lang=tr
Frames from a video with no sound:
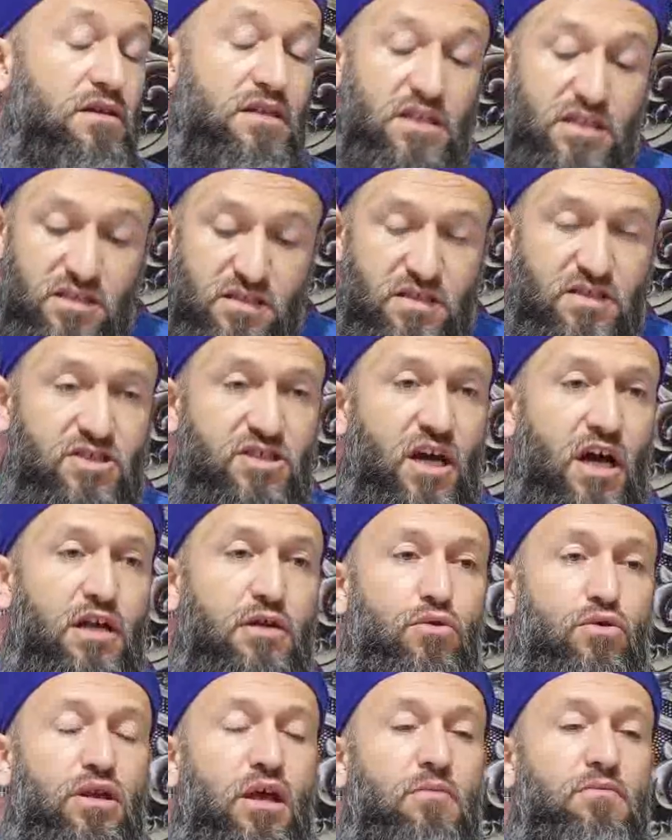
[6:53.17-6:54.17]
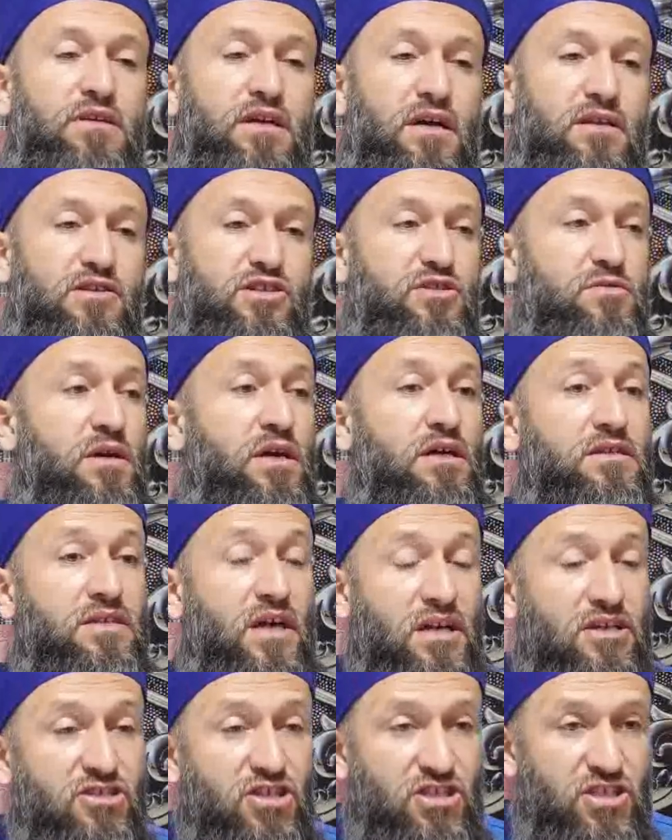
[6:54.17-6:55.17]
İstişare önemli kardeşim.
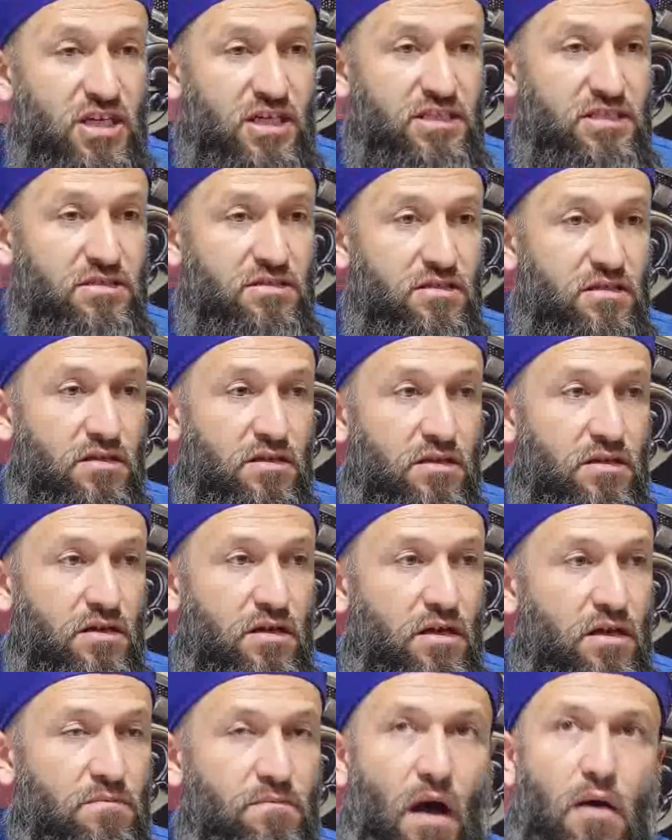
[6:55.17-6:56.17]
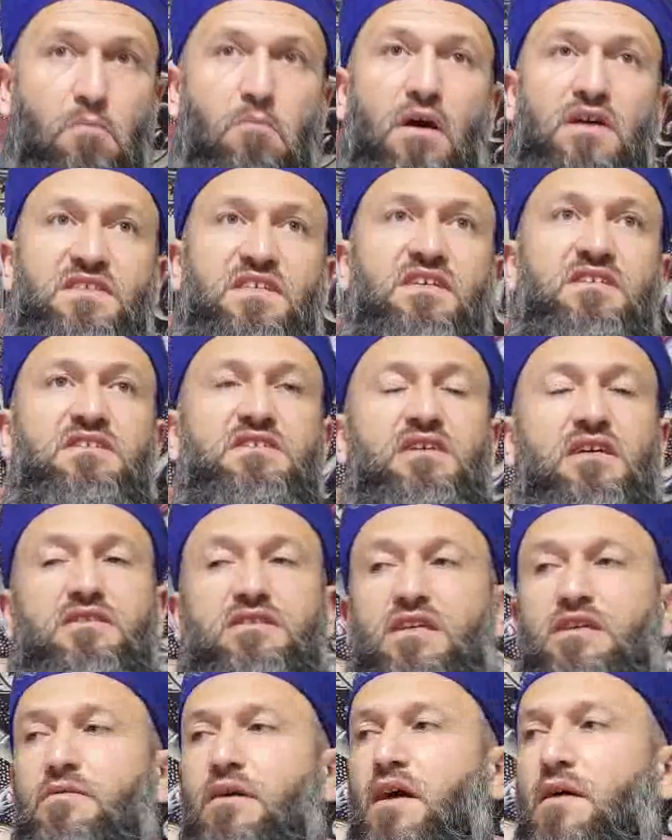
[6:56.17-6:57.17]
Danışacaksın. Ben maskesiz
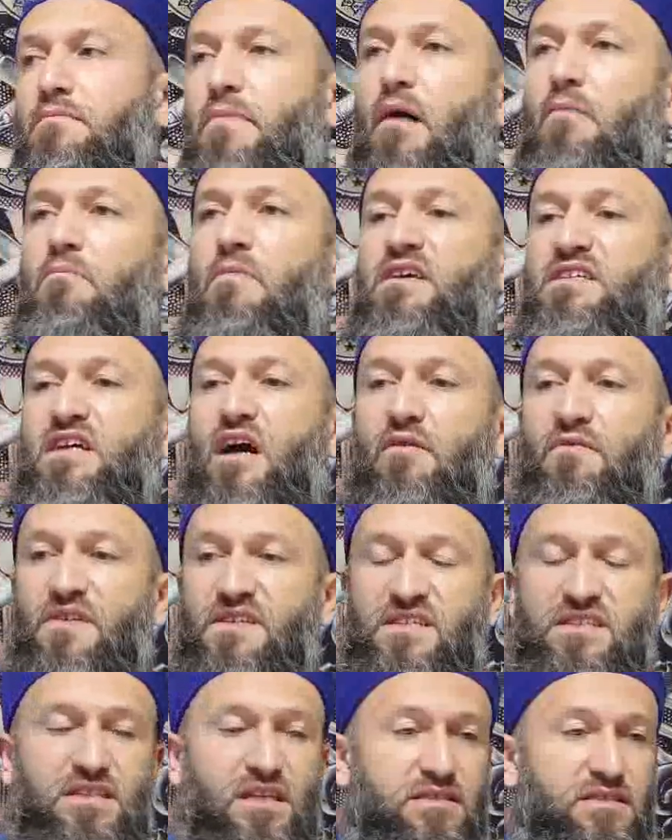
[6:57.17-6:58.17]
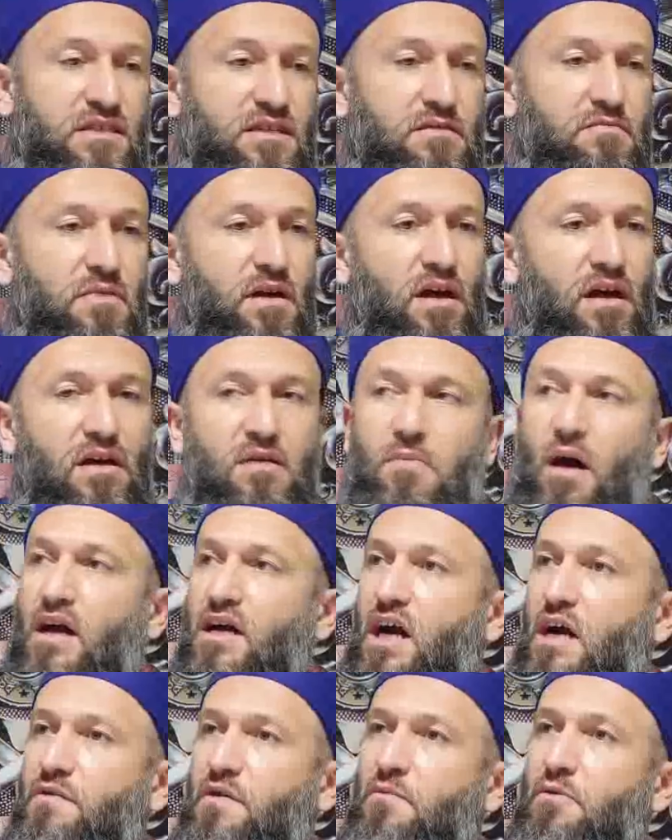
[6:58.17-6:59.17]
gezerim. Ben mesafesiz gezerim. Ben
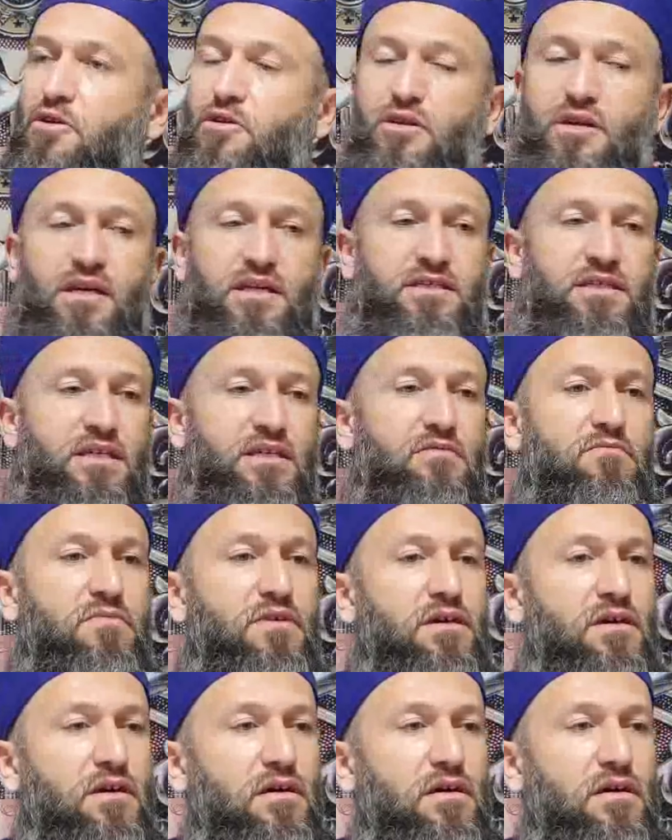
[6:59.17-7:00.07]
kafama göre gezerim.